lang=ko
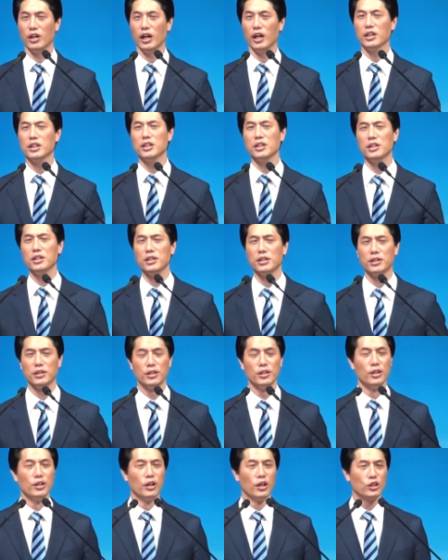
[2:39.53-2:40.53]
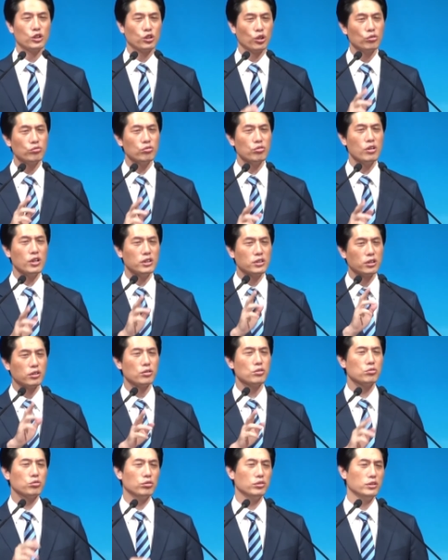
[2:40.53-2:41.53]
아니, 성도가
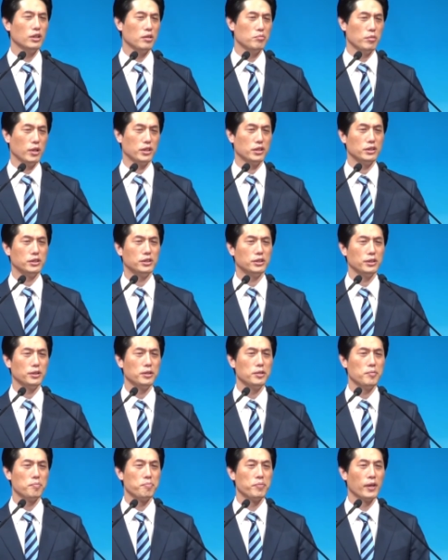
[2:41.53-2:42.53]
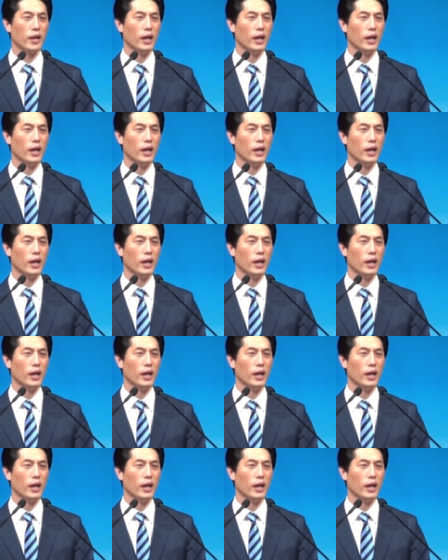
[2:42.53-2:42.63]
저럴 수 있단 말이지.